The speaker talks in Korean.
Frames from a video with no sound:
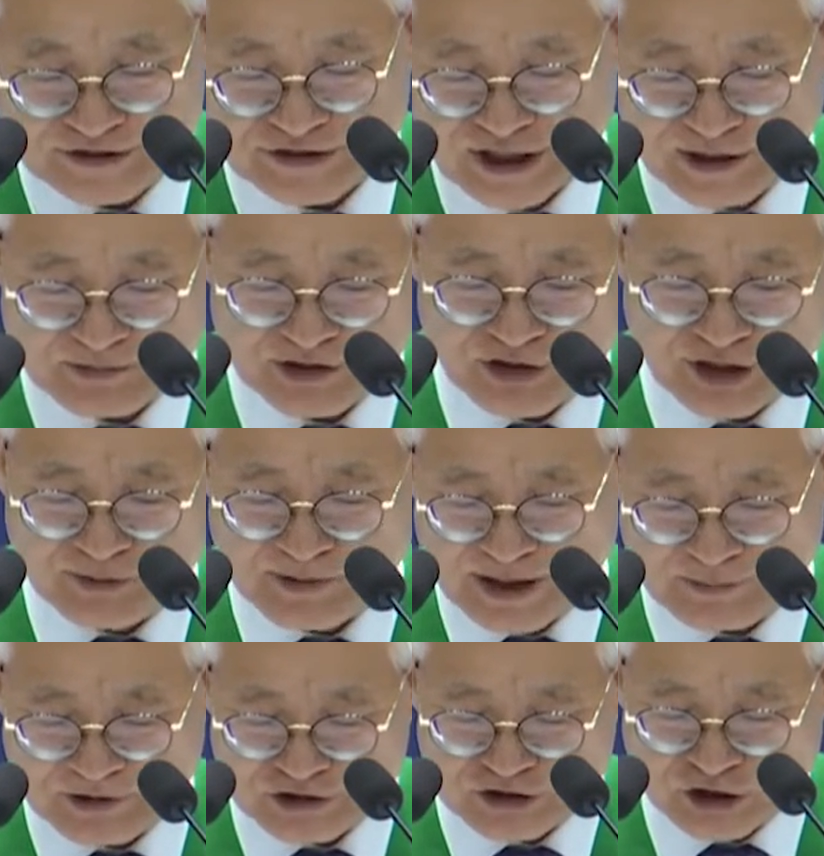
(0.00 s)
영의 사람이
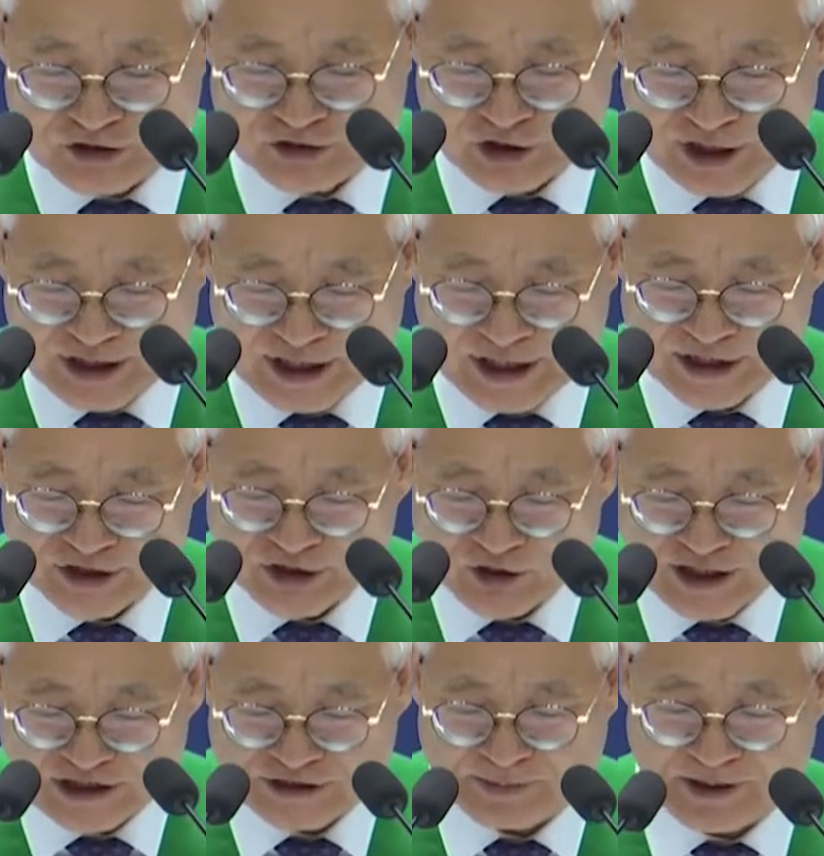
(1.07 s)
되기만 하면 철저하게
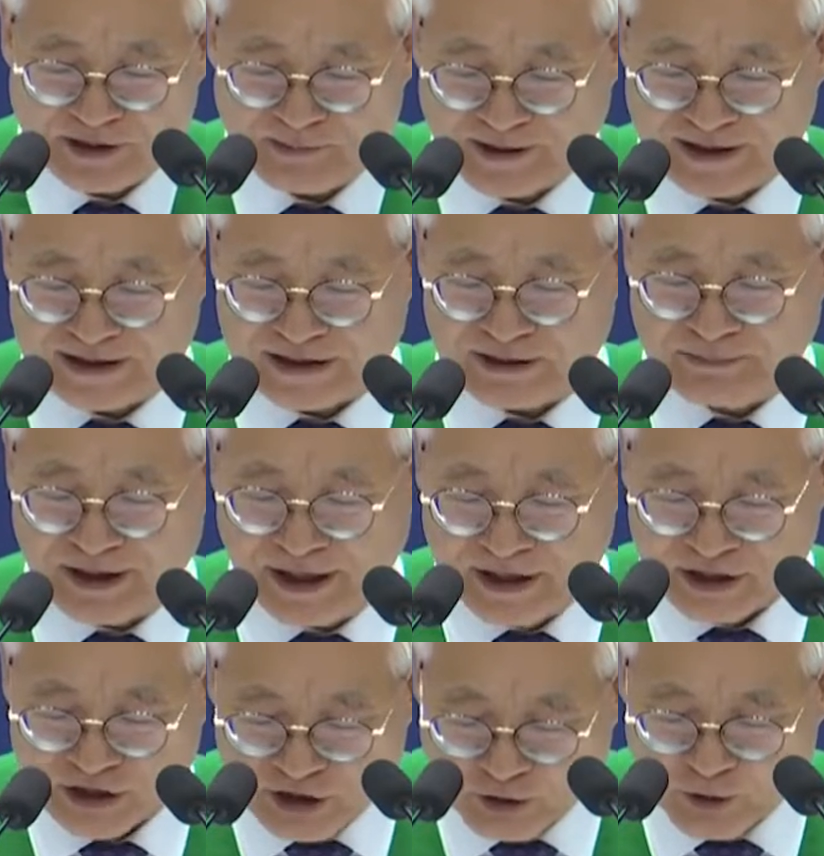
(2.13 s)
영의 지배를 받기
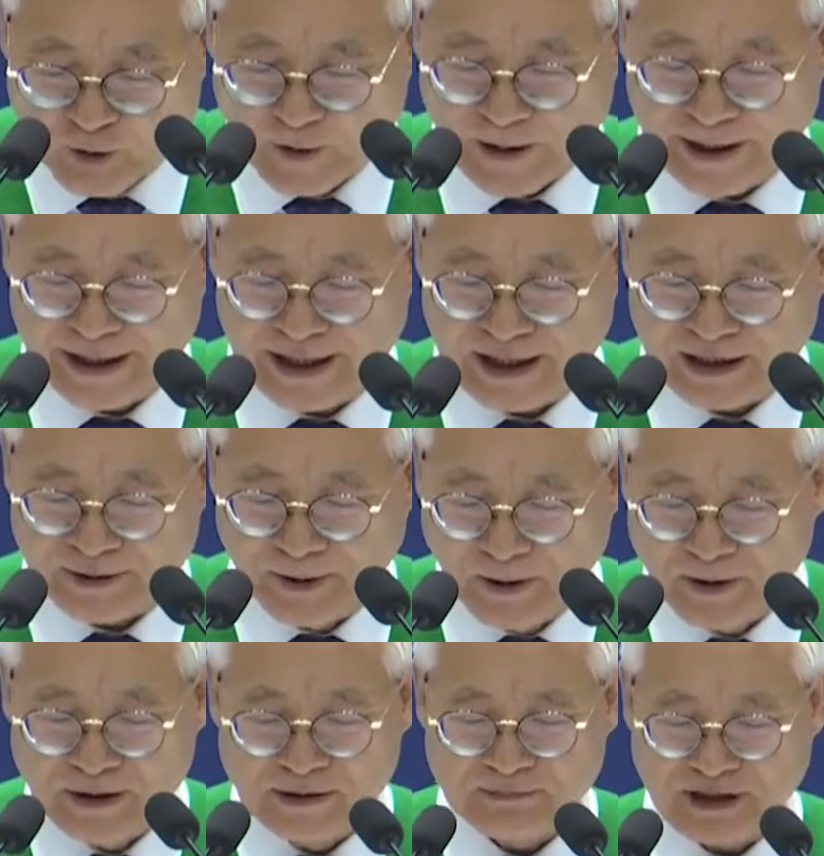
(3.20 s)
때문에 기도해야
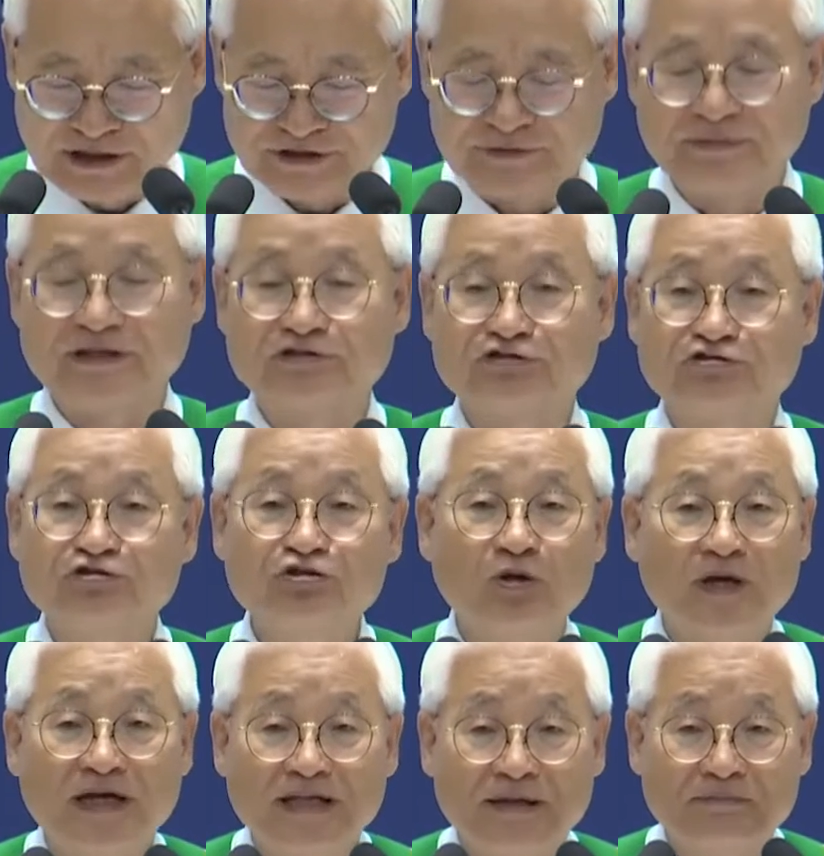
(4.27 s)
하고 말씀에
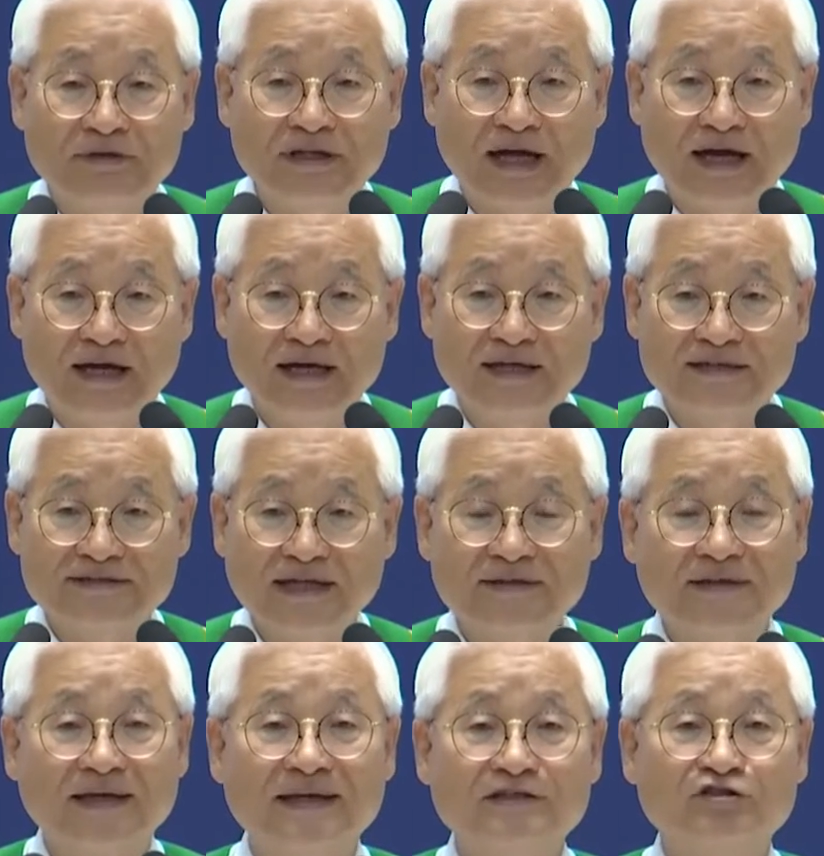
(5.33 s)
순종해야 됩니다.
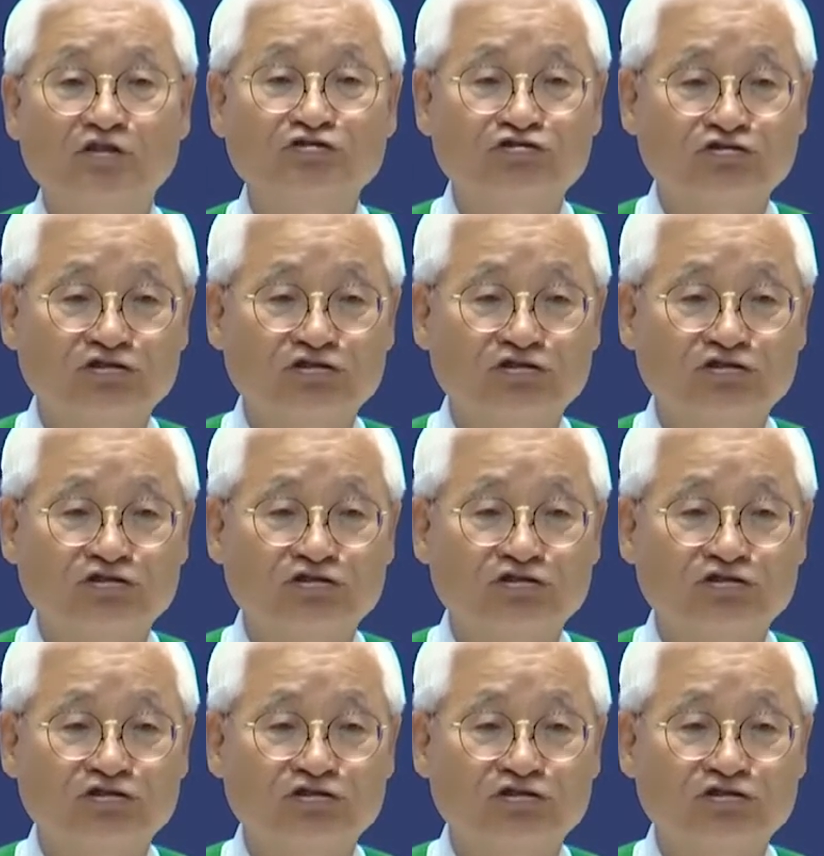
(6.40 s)
사탄의